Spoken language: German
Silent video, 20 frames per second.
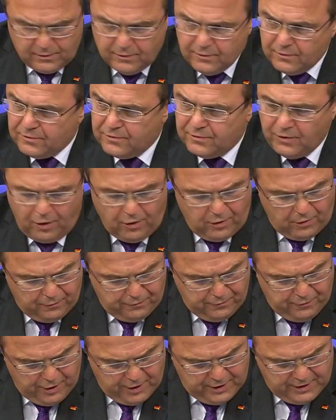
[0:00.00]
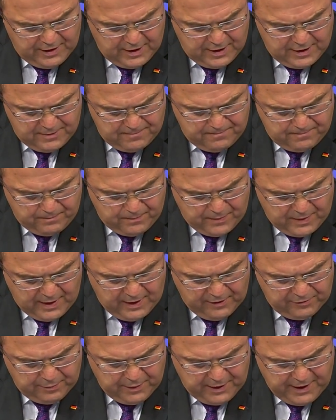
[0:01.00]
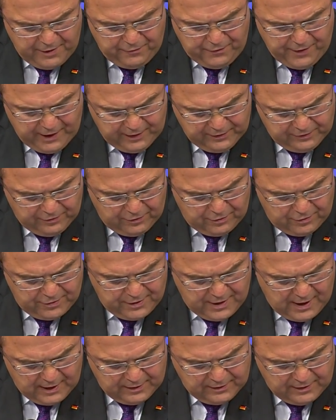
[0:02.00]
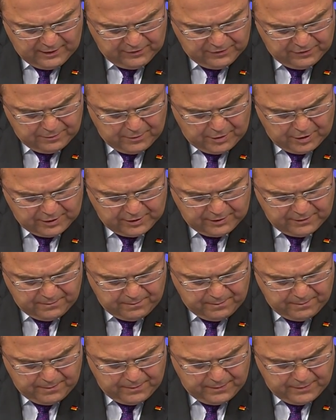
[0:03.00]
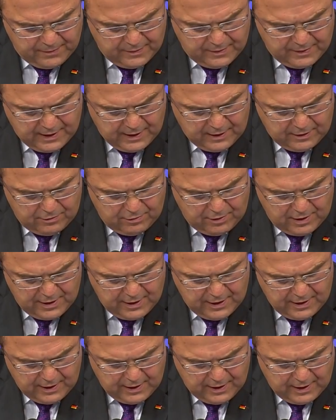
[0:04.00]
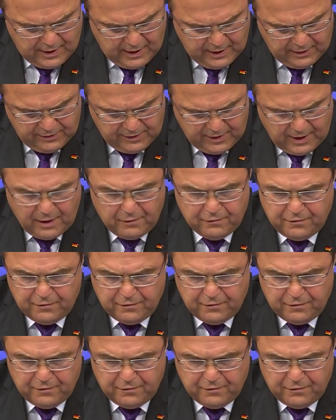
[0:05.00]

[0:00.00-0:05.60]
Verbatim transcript: So, für die SPD-Fraktion hat das Wort der Kollege Edgar